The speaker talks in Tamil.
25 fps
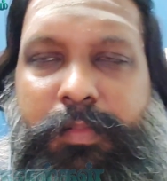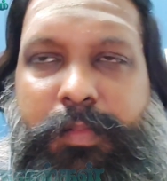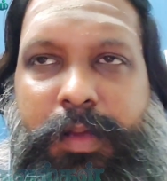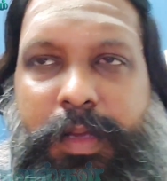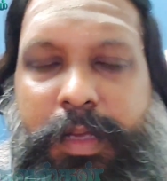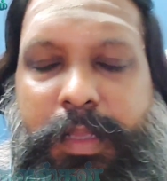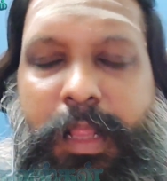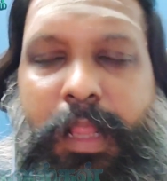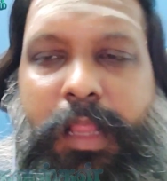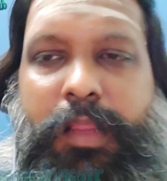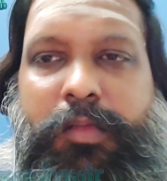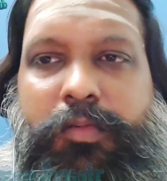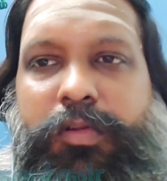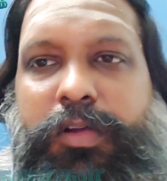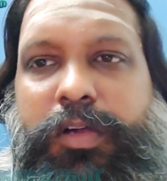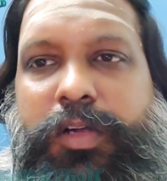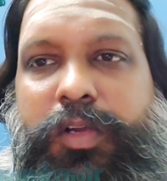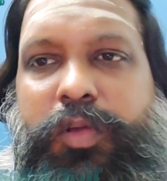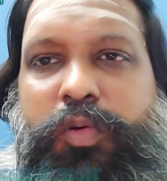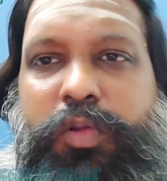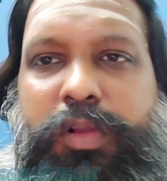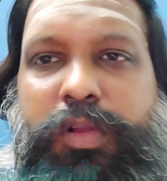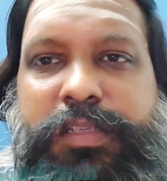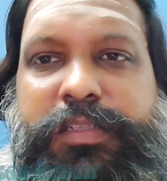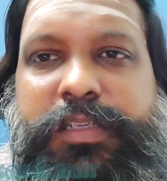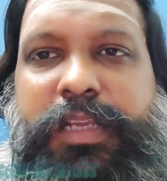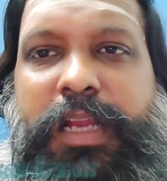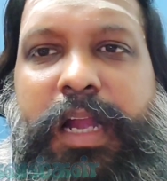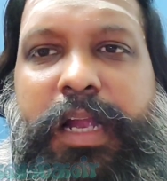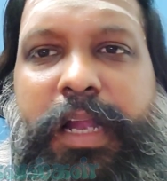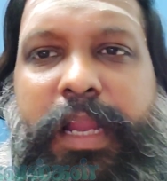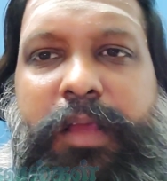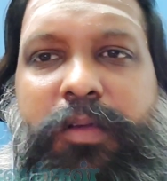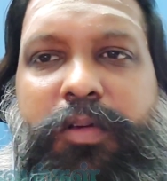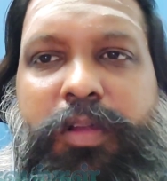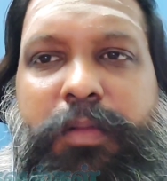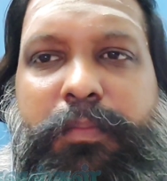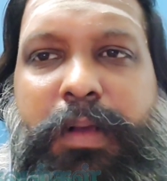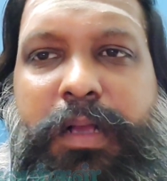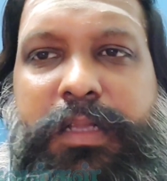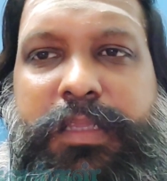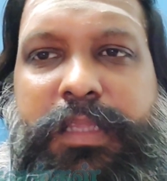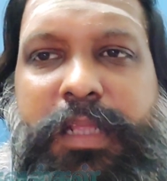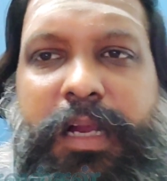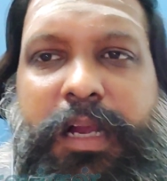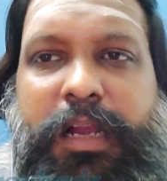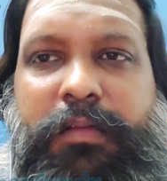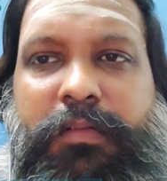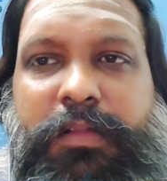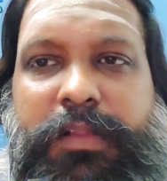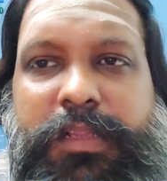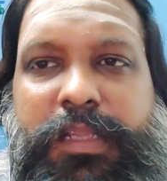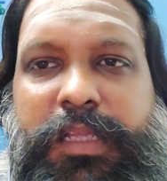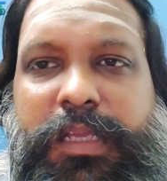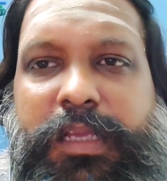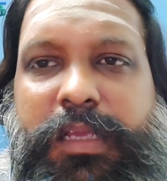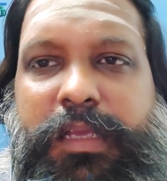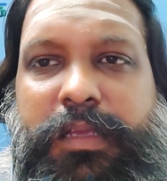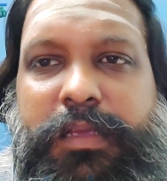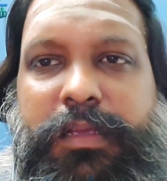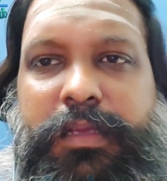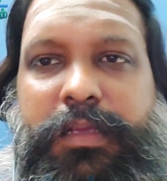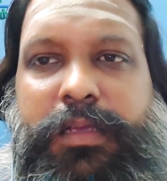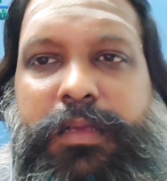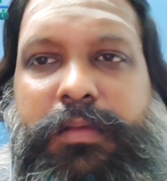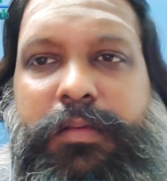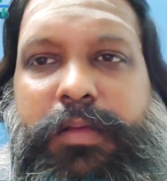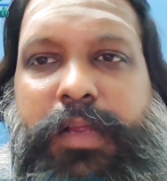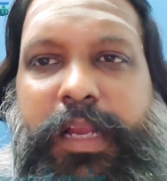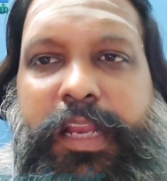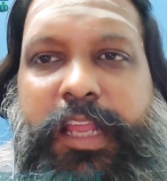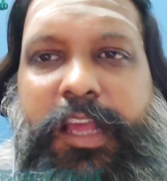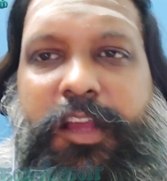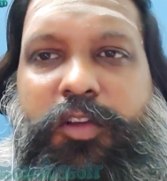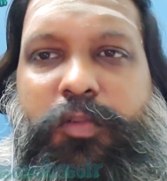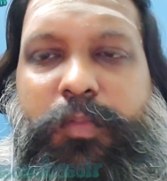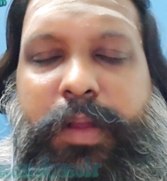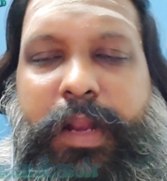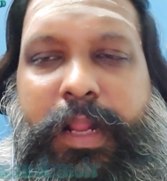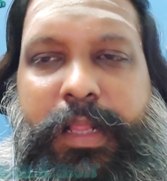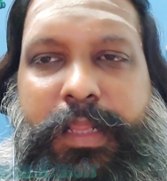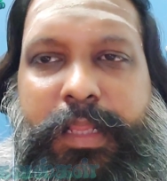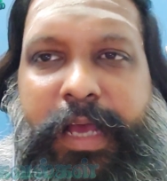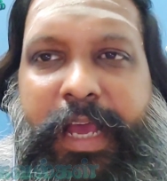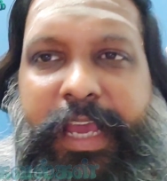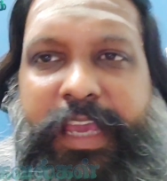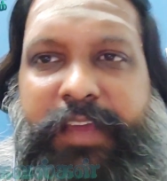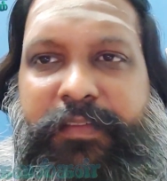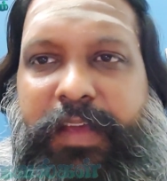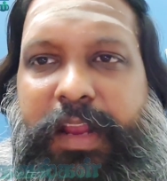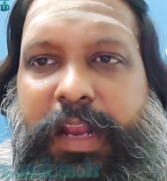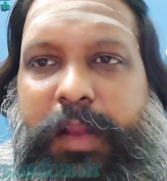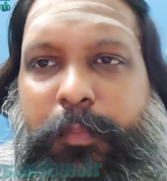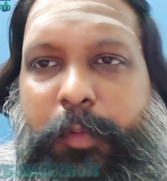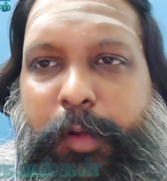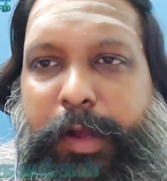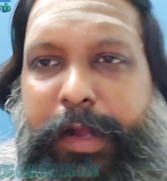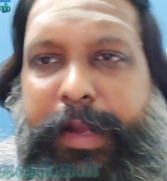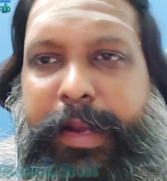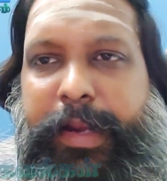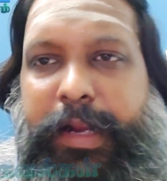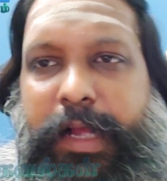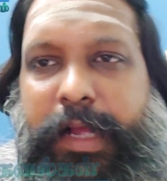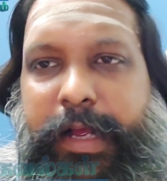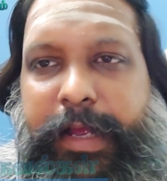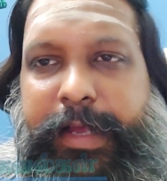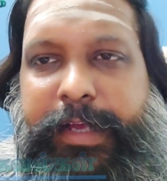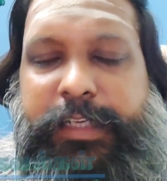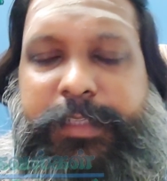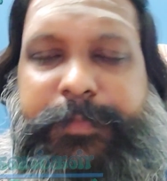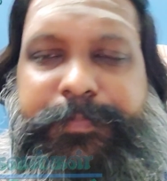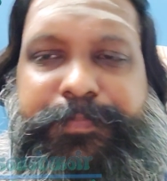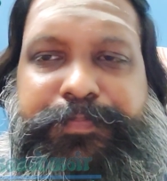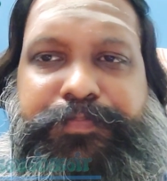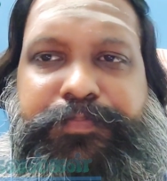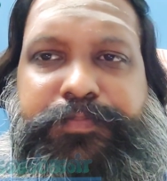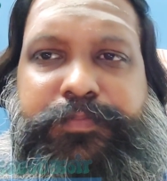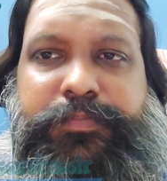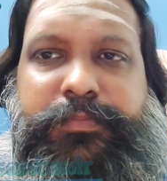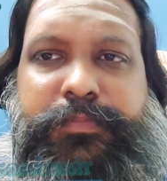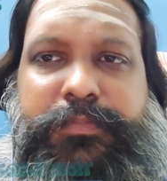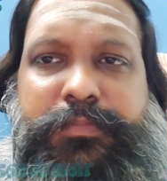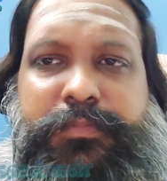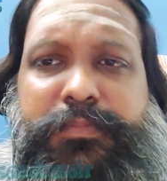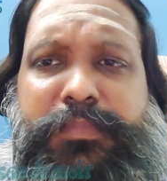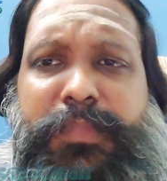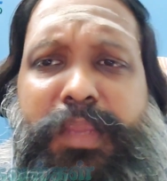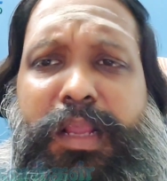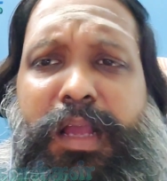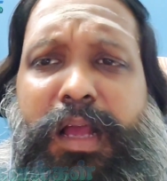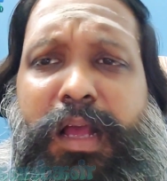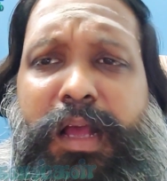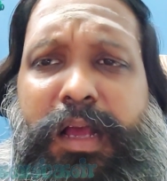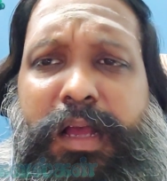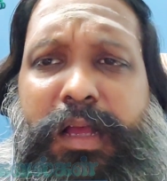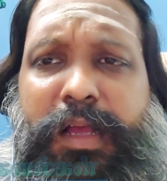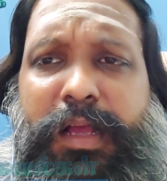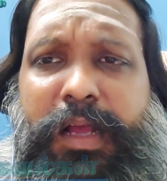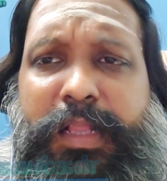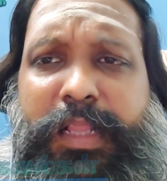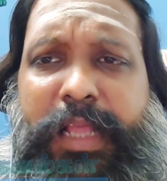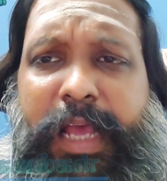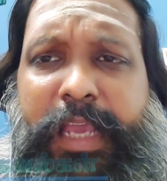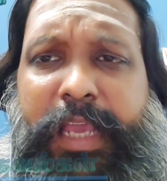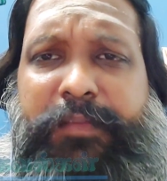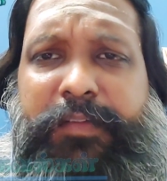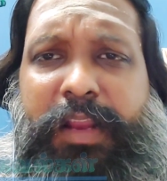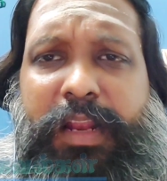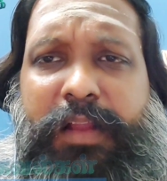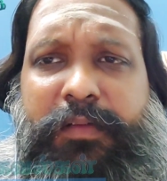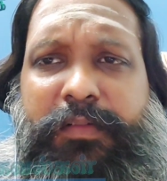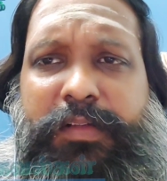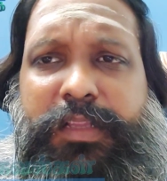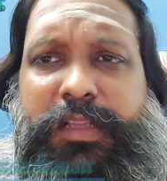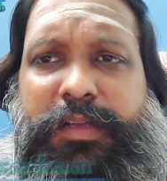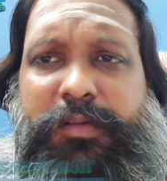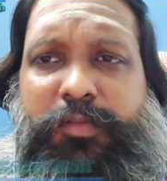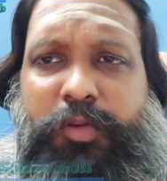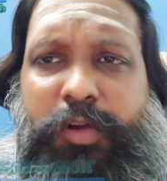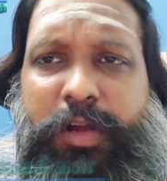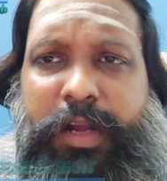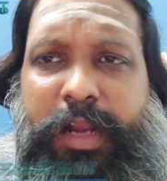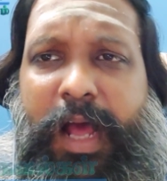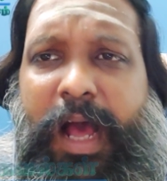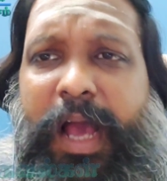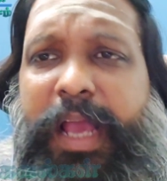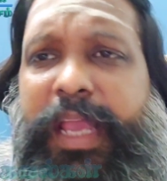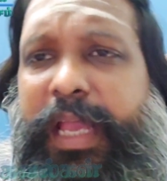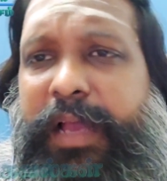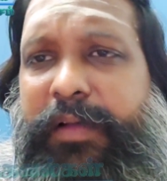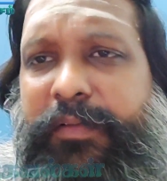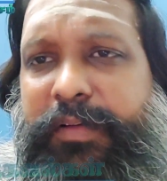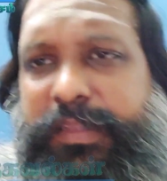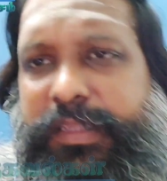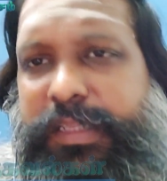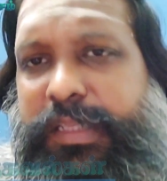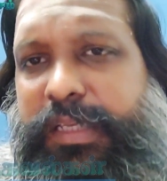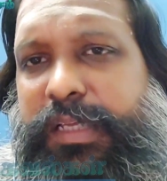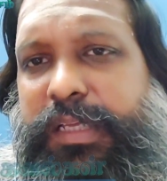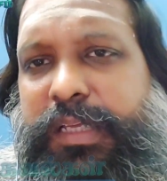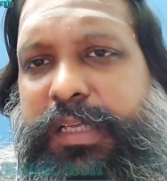அதாவது ஒரு டூரிஸ்ட் இல்லாட்டி ஒரு பக்தர்கள் வந்து கன்னியாகுமரி அந்த ஹைவேல போயிட்டுருக்காங்க அந்த ஹைவேல வந்து ஒரு நாயை வந்து